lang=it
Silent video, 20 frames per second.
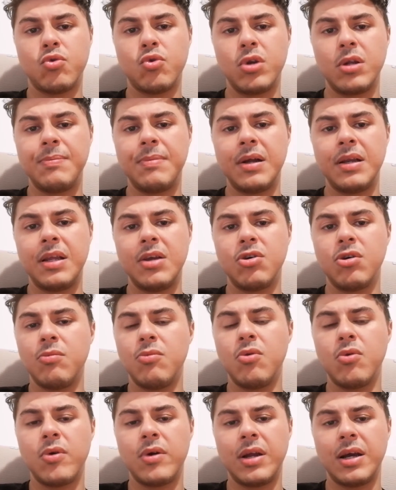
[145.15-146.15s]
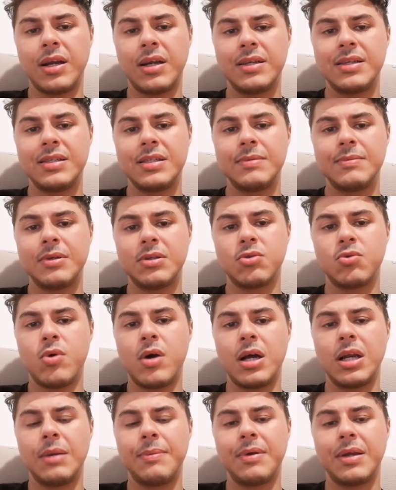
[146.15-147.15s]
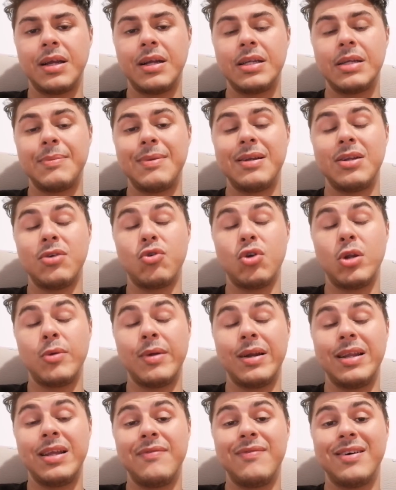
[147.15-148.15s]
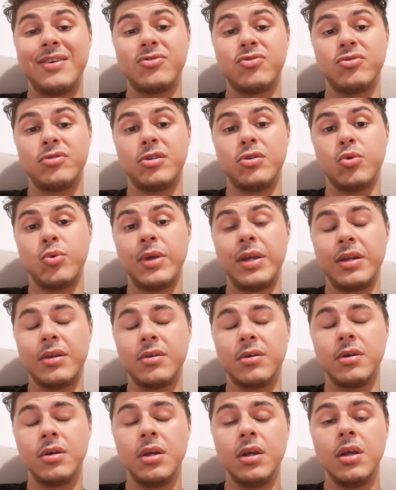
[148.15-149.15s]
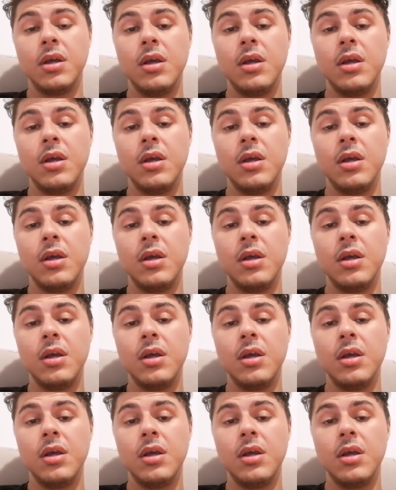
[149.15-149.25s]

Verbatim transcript: Koulibaly comunque è una grandissima squadra perché altrimenti Koulibaly va sostituito.